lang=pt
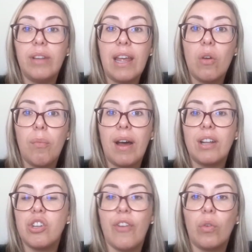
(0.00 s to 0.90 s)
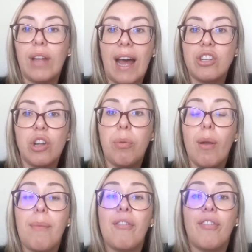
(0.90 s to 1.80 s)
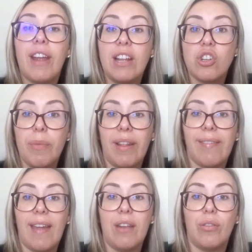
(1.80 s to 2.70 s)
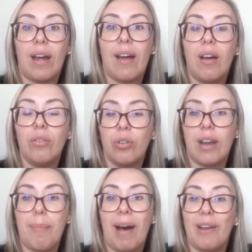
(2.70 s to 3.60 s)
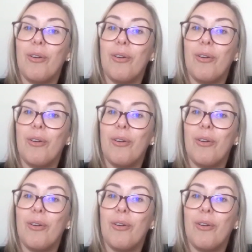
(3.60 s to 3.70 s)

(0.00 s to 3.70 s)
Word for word: nenhuma dificuldade, nenhum problema frente ao Ministério do, do Trabalho,